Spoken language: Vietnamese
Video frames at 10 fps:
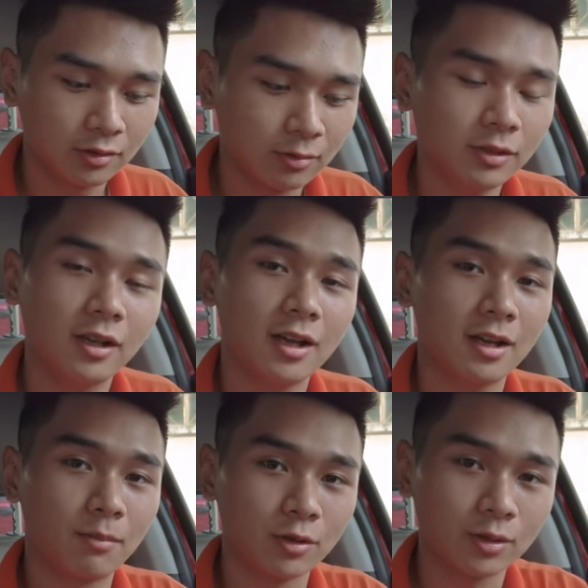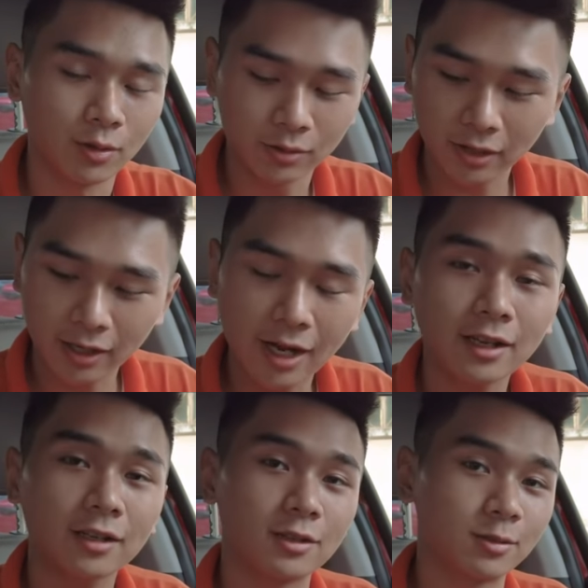cũng như là một số những cái
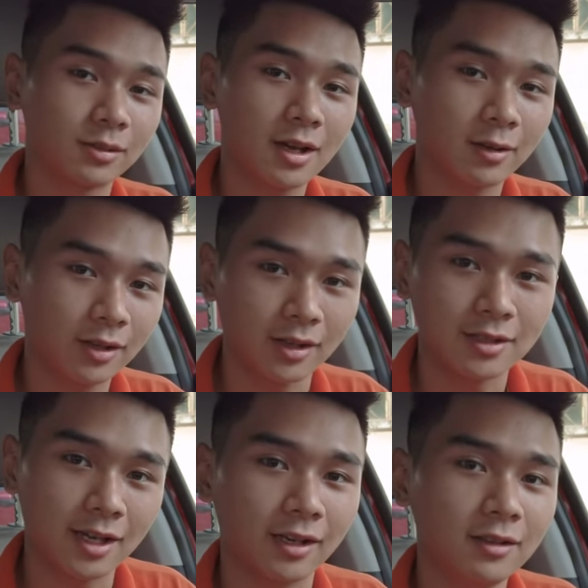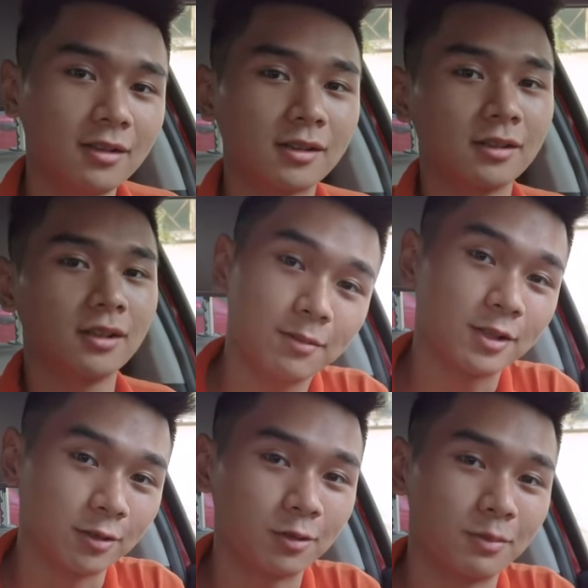cách để chúng ta có thể tránh được khi mà
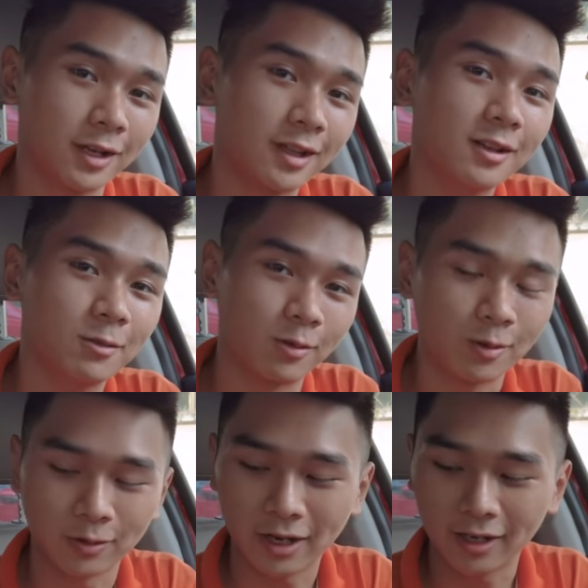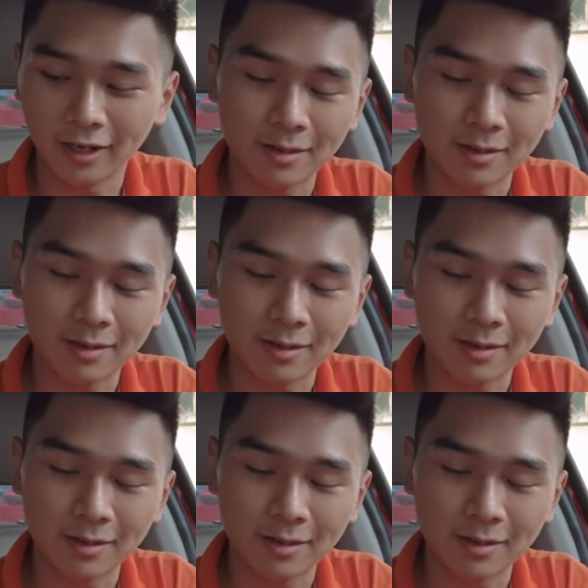sử dụng máy test nồng độ cồn này,